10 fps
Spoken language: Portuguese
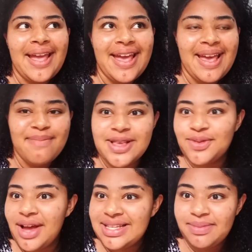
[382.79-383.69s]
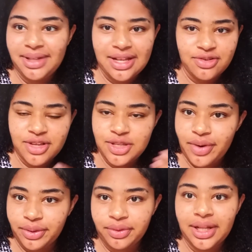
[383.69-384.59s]
É, mesmo com as limitações que
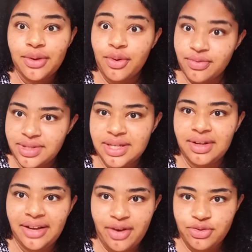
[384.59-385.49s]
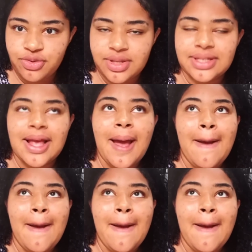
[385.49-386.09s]
o Arthur tem, eu consigo levar os dois.